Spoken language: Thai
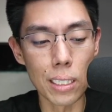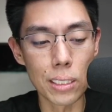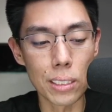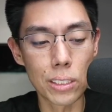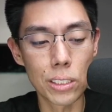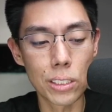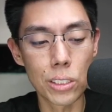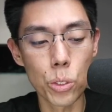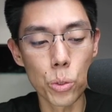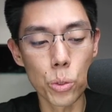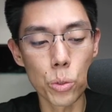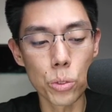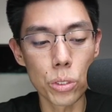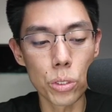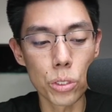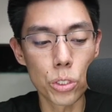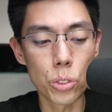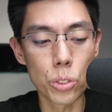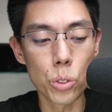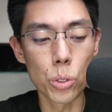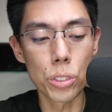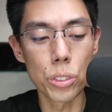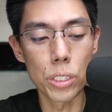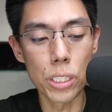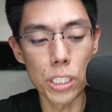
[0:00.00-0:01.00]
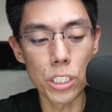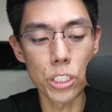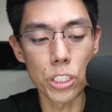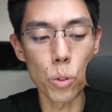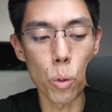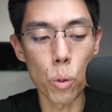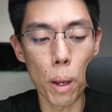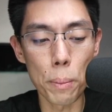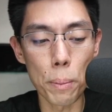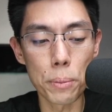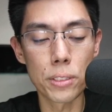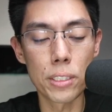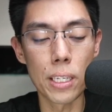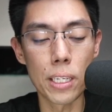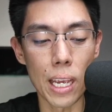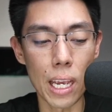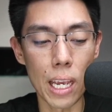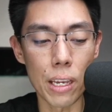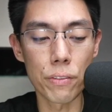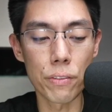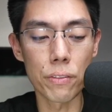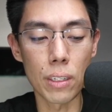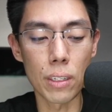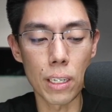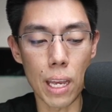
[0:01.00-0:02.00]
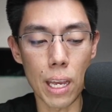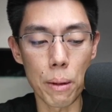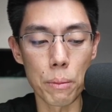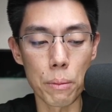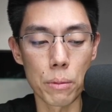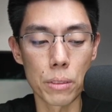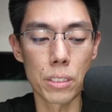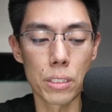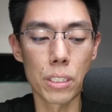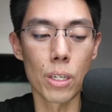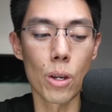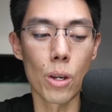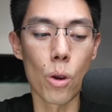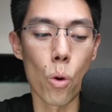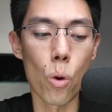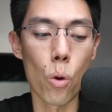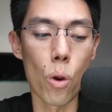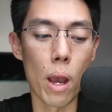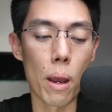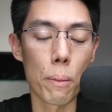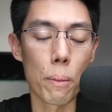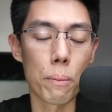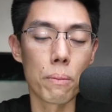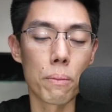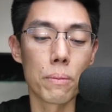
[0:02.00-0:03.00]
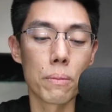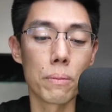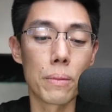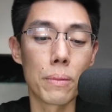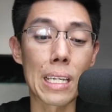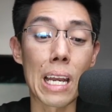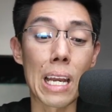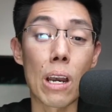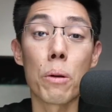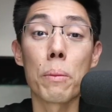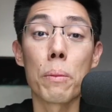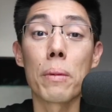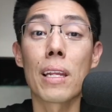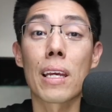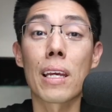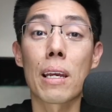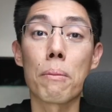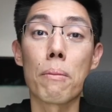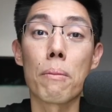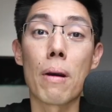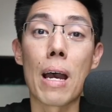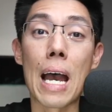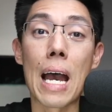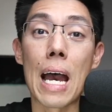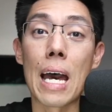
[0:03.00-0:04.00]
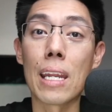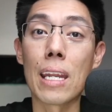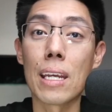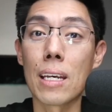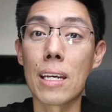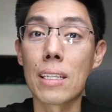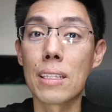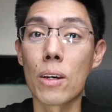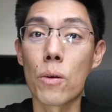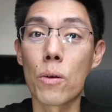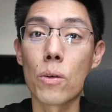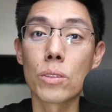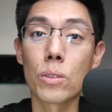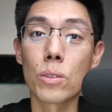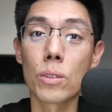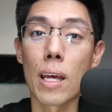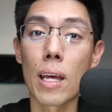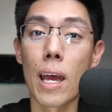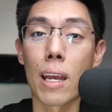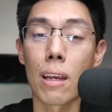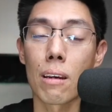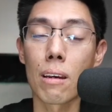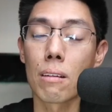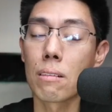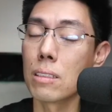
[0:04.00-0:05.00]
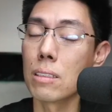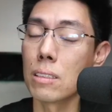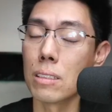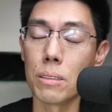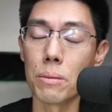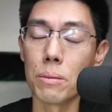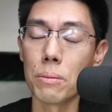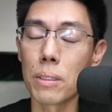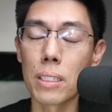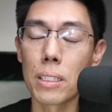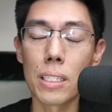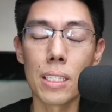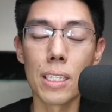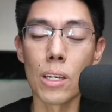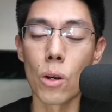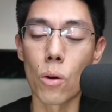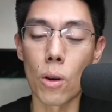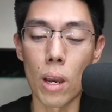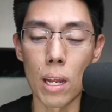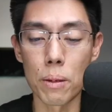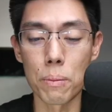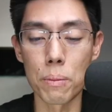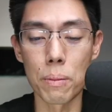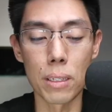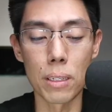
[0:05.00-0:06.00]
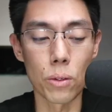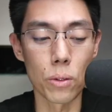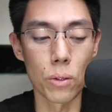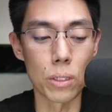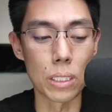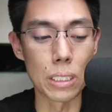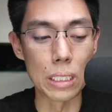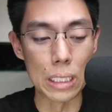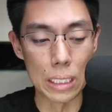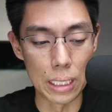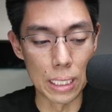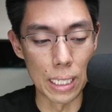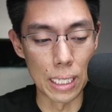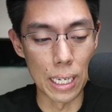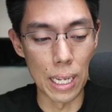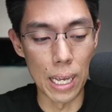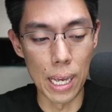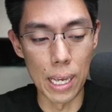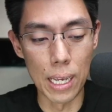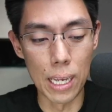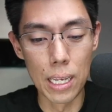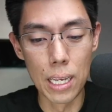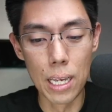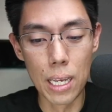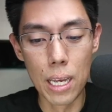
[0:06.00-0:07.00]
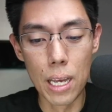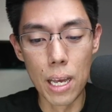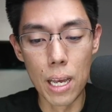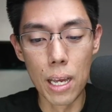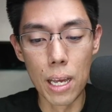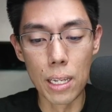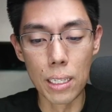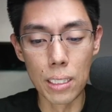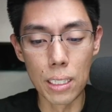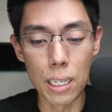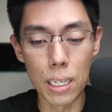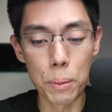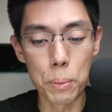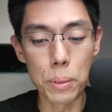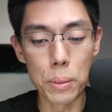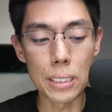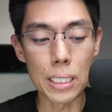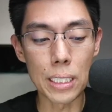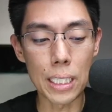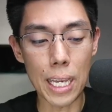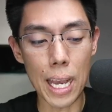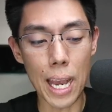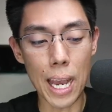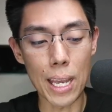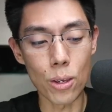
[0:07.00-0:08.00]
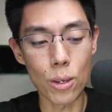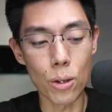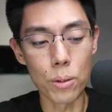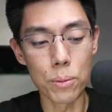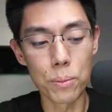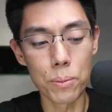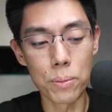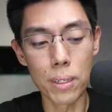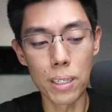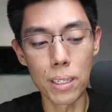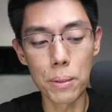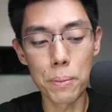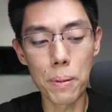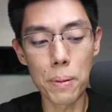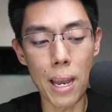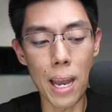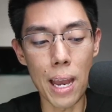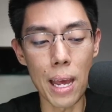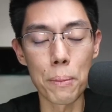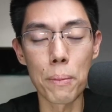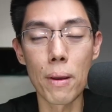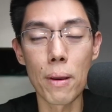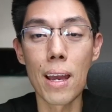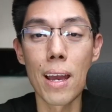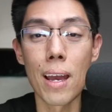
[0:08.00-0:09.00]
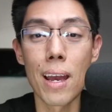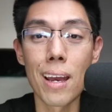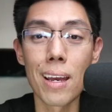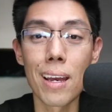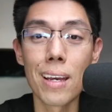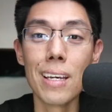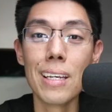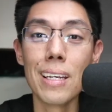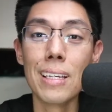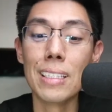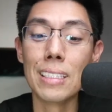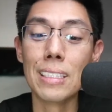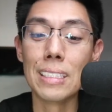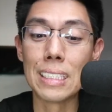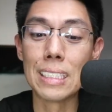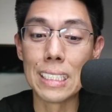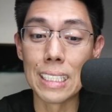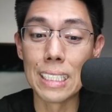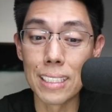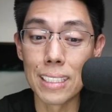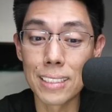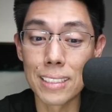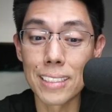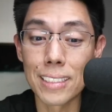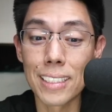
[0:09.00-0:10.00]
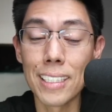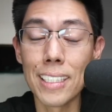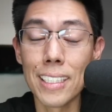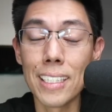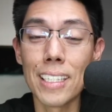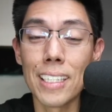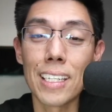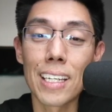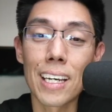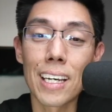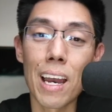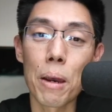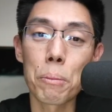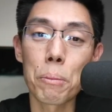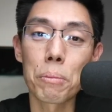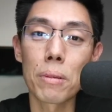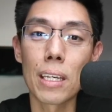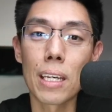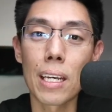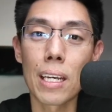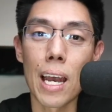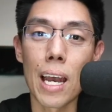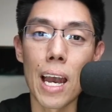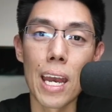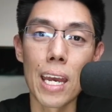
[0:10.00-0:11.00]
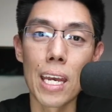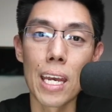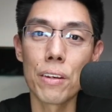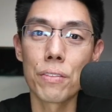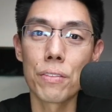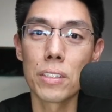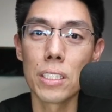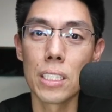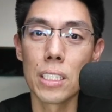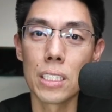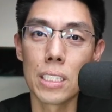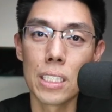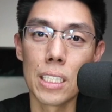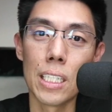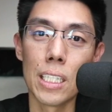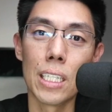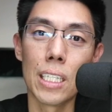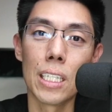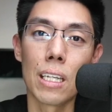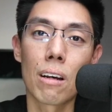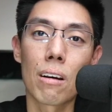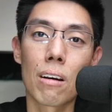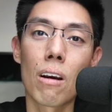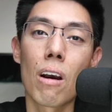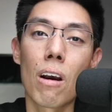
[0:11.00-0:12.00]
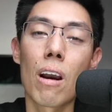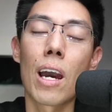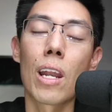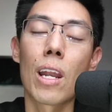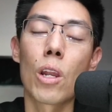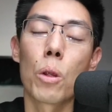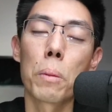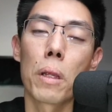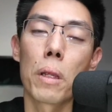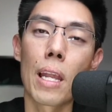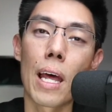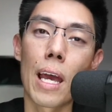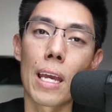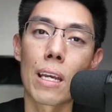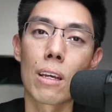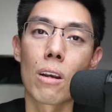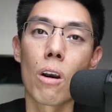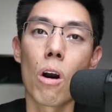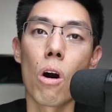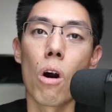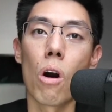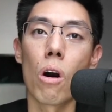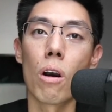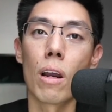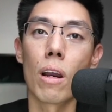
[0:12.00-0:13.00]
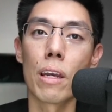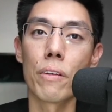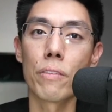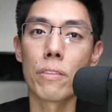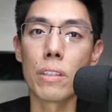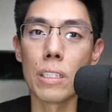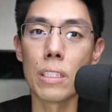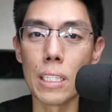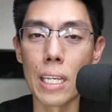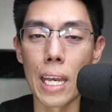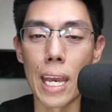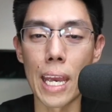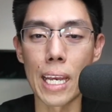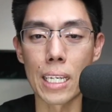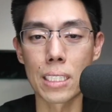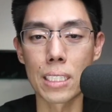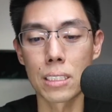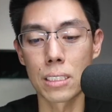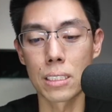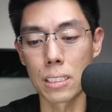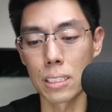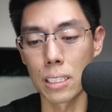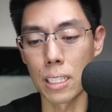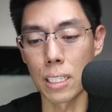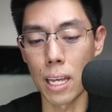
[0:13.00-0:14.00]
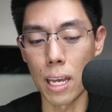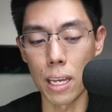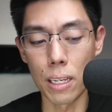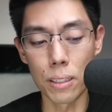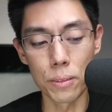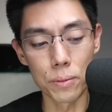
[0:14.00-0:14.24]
ซูชิสวอปเชฟนะครับหรือ CEO อ่ะมีข่าวว่ามีอะไรกับมานะฮะแต่ว่าสุดท้ายก็คือไม่เกี่ยวกันเป็นคนอื่นนะฮะเดือนพฤศจิกายนเดือนที่ผ่านมา CC นะครับเทขาย FTT แล้วก็การล้มละลายของ FTX นะฮะ